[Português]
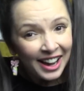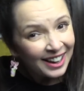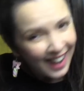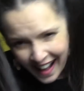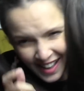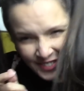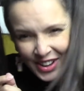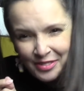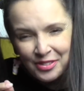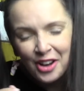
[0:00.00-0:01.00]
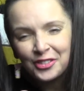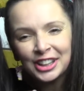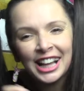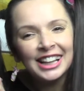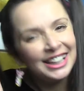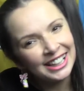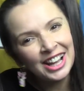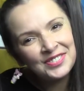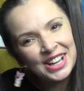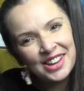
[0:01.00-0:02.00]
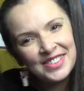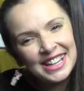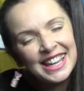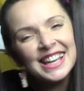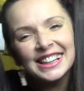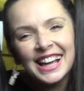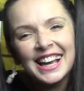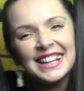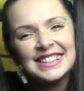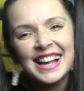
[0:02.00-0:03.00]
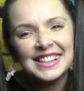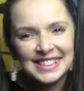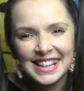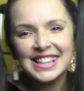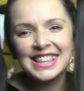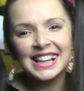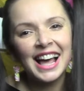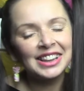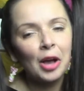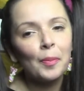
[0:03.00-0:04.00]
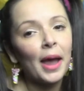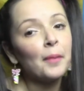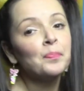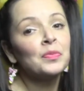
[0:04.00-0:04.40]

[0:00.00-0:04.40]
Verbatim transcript: corre a fofa da Nina para Meninas e assiste lá também.